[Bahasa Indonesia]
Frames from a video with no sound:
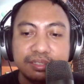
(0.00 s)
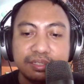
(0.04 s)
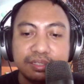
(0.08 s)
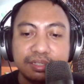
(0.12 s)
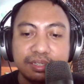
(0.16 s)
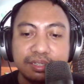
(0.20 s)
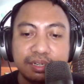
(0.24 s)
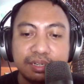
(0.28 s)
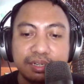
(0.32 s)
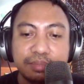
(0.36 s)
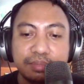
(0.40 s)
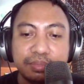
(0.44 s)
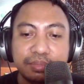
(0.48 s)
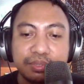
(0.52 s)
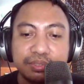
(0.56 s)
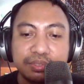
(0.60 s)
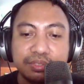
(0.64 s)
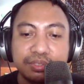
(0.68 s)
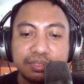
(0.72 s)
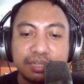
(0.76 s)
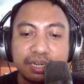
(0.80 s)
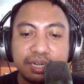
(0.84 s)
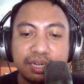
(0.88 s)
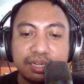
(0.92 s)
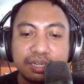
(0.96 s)
ada di
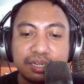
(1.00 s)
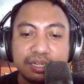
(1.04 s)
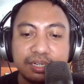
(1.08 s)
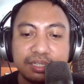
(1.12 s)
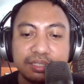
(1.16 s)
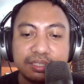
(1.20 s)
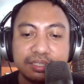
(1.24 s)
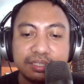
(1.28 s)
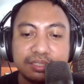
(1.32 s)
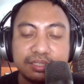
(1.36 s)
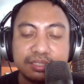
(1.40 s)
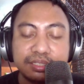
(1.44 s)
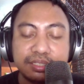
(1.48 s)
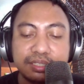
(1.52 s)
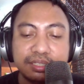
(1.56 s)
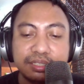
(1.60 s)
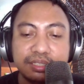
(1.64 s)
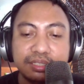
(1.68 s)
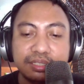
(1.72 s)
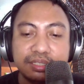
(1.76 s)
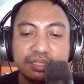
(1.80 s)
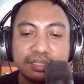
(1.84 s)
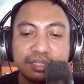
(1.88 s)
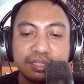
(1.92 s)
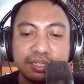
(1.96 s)
pojok kanan atas
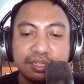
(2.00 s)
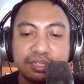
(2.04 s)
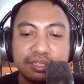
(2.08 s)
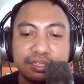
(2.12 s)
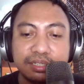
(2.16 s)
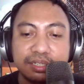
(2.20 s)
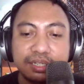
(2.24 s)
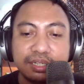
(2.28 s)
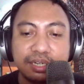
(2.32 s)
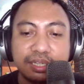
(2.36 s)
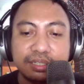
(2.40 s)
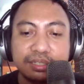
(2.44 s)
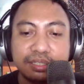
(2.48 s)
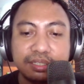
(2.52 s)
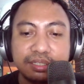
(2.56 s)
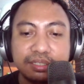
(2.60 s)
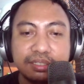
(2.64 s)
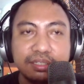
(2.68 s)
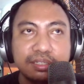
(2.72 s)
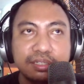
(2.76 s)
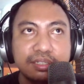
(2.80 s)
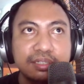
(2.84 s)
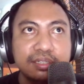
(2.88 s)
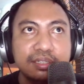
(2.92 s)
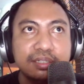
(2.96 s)
ini. Nah, ini nanti
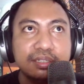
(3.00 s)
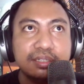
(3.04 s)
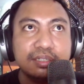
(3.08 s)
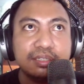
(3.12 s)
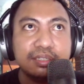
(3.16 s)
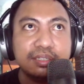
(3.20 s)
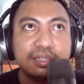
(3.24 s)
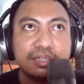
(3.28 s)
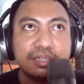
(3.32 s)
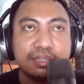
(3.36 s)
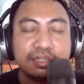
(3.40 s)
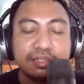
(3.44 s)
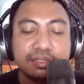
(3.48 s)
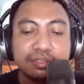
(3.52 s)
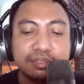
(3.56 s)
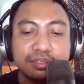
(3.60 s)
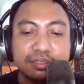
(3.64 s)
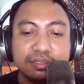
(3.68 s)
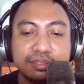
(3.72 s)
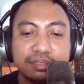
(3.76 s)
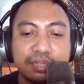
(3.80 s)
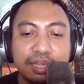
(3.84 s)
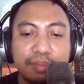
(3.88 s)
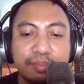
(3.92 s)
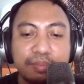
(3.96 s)

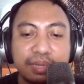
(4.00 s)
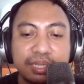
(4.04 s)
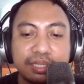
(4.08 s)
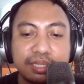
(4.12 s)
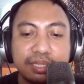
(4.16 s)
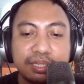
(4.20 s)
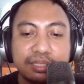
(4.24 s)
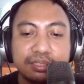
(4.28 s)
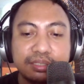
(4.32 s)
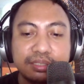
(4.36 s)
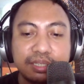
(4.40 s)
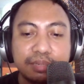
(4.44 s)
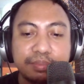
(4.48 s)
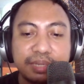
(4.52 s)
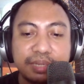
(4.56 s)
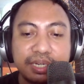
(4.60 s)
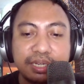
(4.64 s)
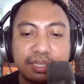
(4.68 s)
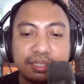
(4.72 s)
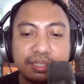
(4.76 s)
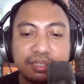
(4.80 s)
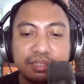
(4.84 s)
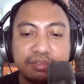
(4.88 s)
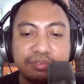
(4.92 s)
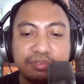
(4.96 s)
yang namanya Rizal Media
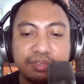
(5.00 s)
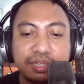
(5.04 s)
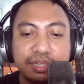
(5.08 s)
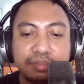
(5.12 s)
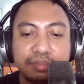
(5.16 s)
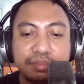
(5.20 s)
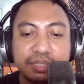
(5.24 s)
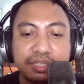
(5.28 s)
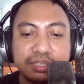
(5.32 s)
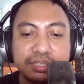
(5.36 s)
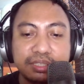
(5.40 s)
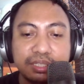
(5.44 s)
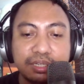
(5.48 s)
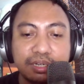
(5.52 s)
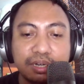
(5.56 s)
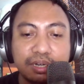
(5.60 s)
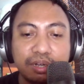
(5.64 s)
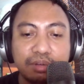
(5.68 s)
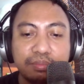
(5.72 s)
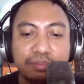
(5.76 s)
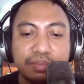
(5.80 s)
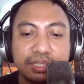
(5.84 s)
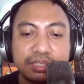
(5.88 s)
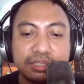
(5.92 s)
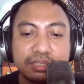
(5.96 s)
TV ini biasanya kalau
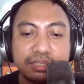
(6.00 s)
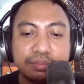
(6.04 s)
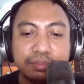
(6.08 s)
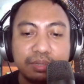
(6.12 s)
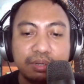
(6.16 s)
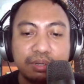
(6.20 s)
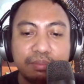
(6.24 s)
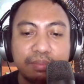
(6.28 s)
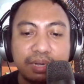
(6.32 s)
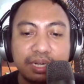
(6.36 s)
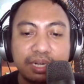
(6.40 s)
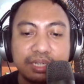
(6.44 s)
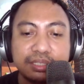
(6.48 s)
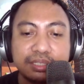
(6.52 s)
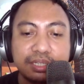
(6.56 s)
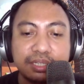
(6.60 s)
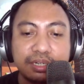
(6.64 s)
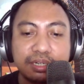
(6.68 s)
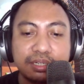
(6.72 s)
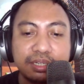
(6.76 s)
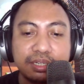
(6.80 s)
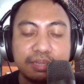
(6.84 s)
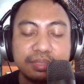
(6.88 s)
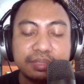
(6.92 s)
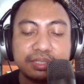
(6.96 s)
masih belum ada
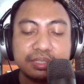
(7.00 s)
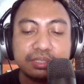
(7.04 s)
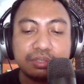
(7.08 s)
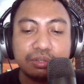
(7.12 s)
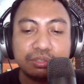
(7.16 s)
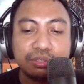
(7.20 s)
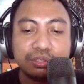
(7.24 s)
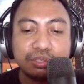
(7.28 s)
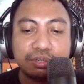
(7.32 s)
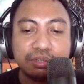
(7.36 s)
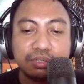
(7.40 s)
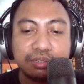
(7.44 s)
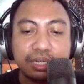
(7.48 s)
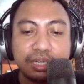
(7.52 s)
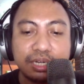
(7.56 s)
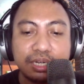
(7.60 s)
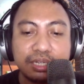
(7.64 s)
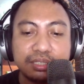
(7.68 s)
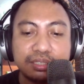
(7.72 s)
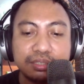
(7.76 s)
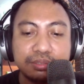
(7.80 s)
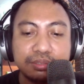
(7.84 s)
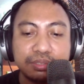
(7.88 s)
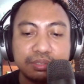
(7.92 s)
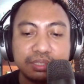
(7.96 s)
channelnya masih kosong, Anda
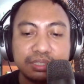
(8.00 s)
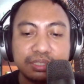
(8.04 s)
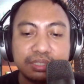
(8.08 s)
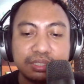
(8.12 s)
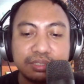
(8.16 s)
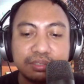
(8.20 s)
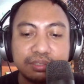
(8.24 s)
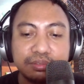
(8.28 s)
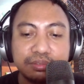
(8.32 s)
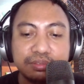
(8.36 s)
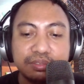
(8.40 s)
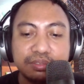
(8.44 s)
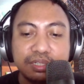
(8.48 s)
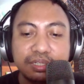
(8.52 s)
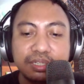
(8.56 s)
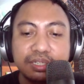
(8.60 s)
sentuh di situ,